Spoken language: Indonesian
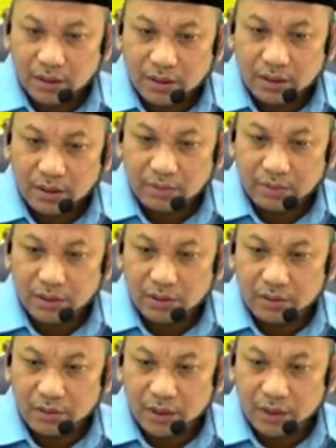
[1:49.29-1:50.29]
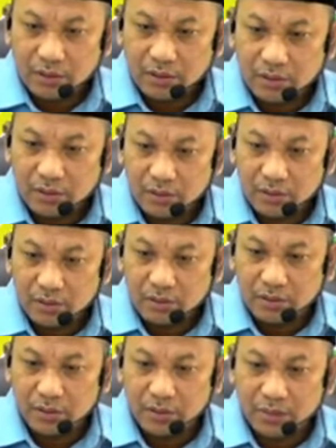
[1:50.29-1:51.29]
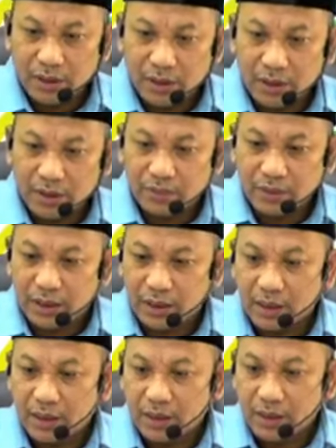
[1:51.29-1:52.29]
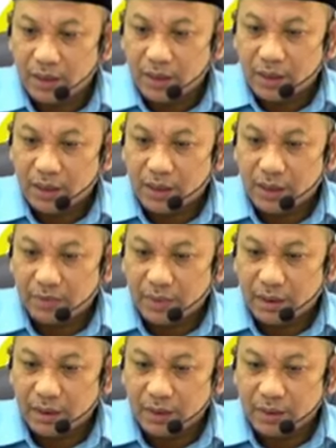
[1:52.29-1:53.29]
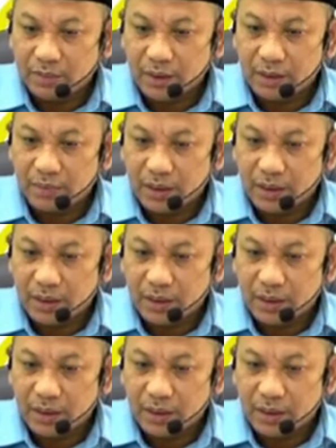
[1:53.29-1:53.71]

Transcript: Kitab Tajul Arus untuk PDF-nya halaman 19